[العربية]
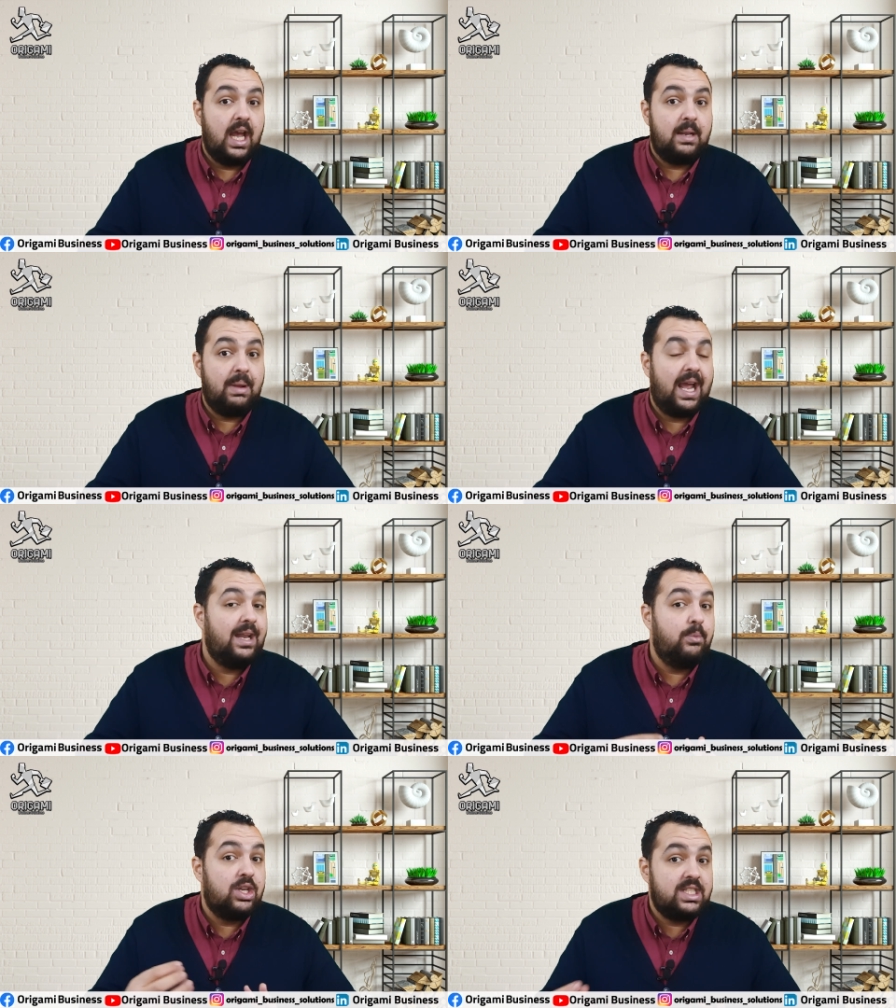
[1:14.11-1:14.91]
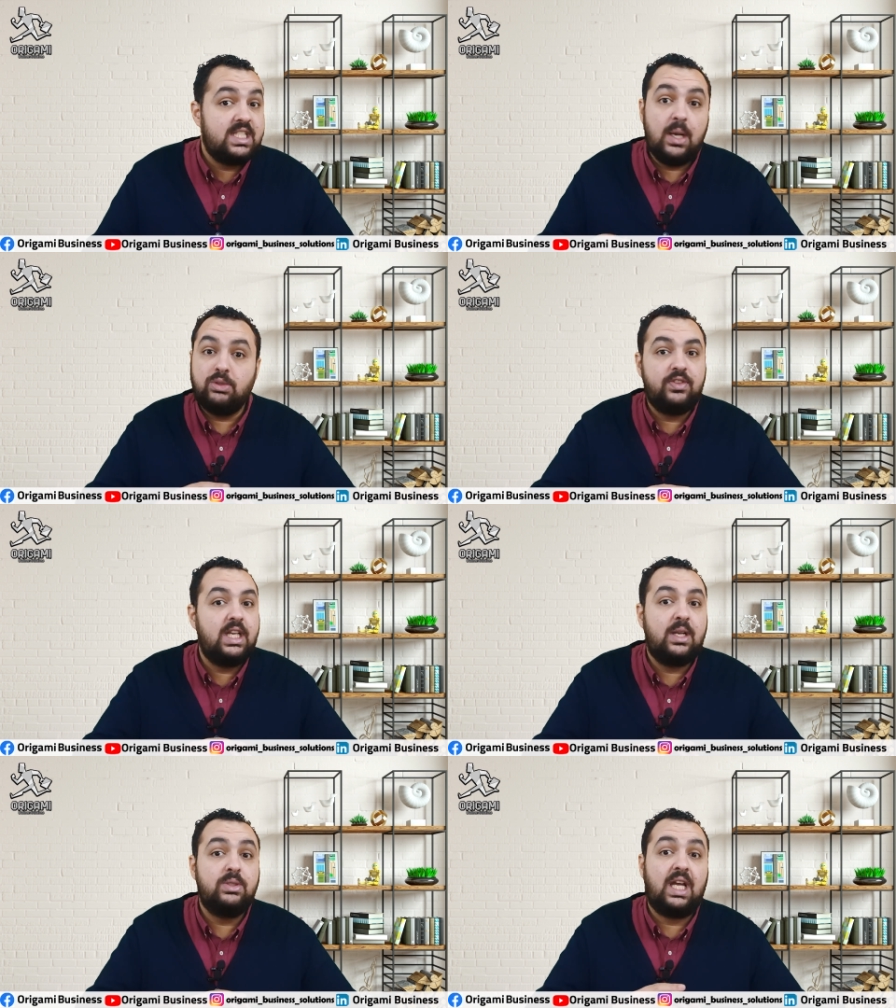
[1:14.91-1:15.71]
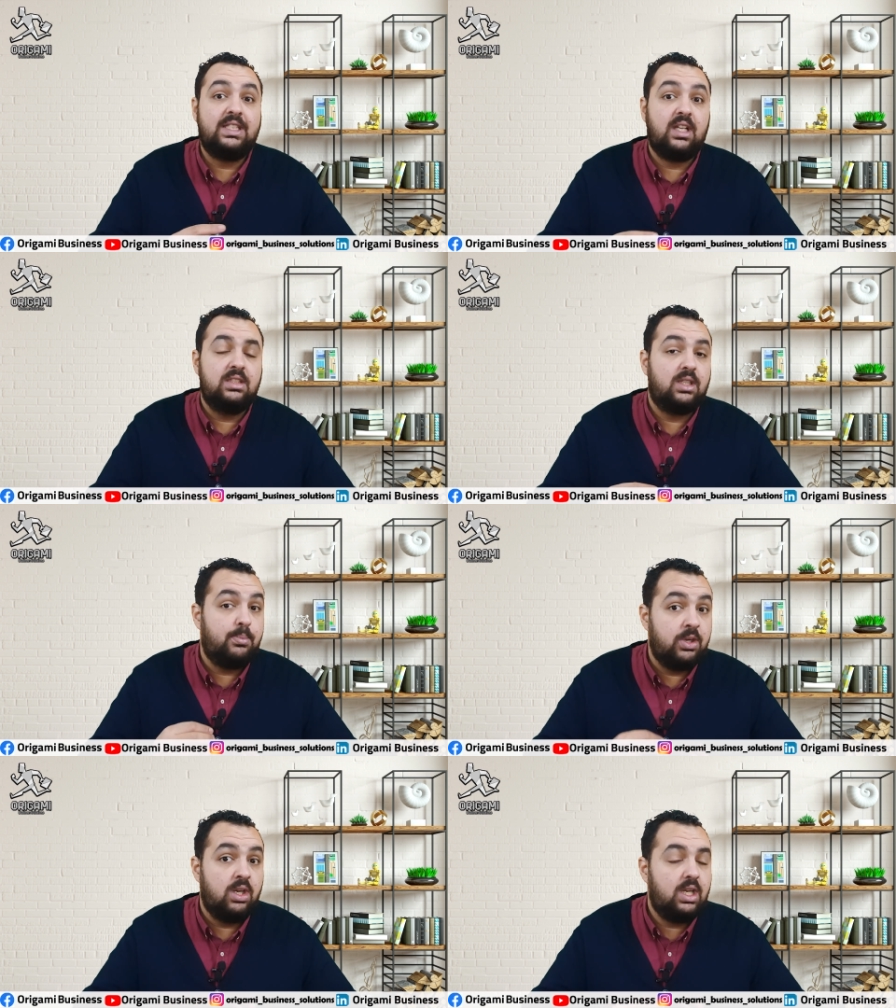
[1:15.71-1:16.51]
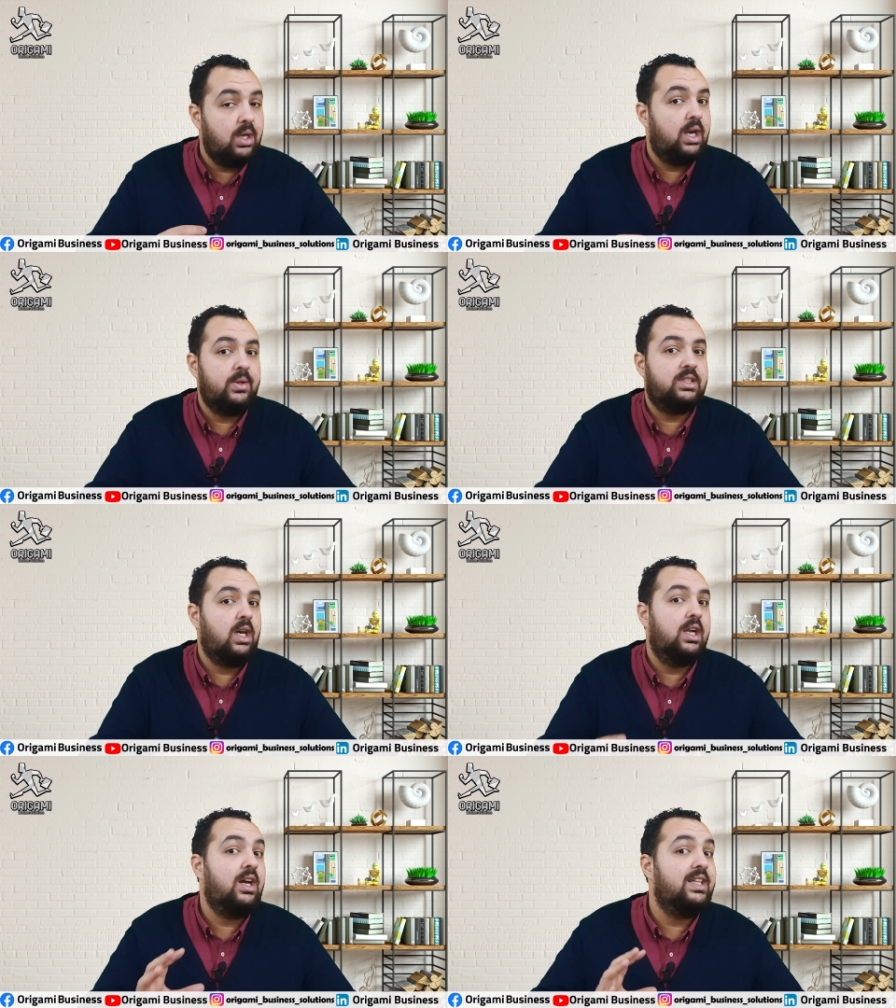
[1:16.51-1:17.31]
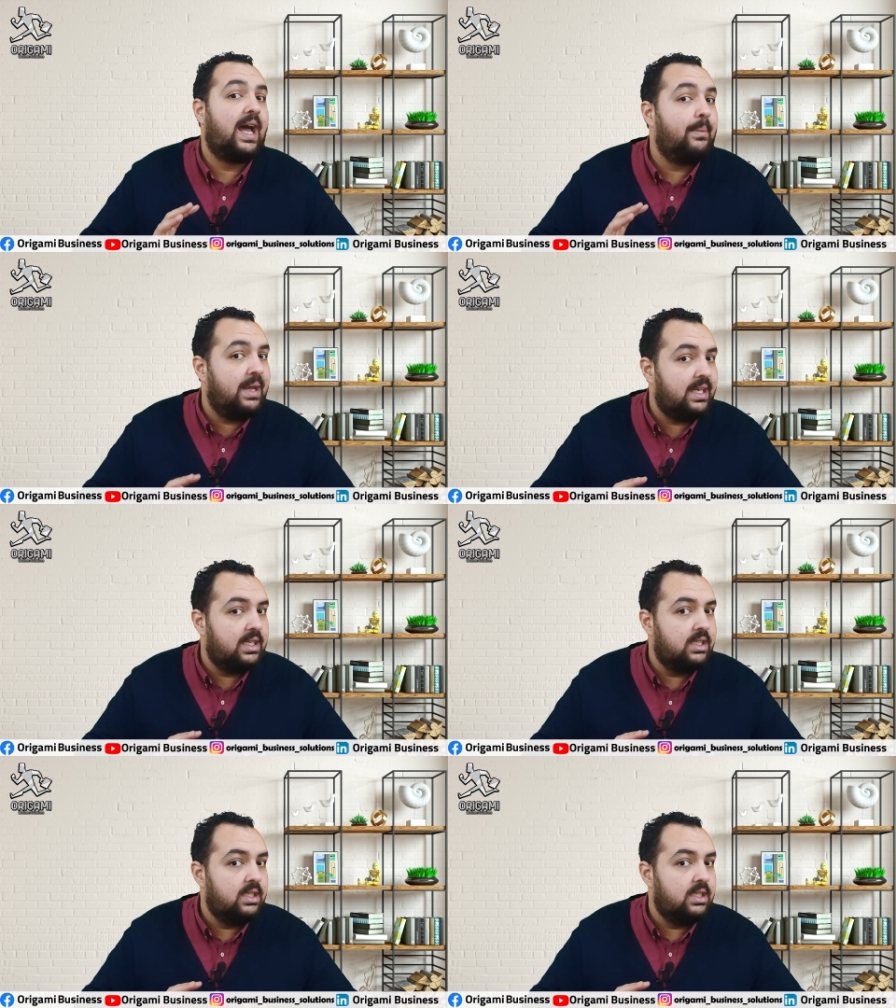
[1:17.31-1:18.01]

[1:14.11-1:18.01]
المجال المؤسسي او تفيدك لو انت حتى انتربرنور لو انت راجل رائد اعمال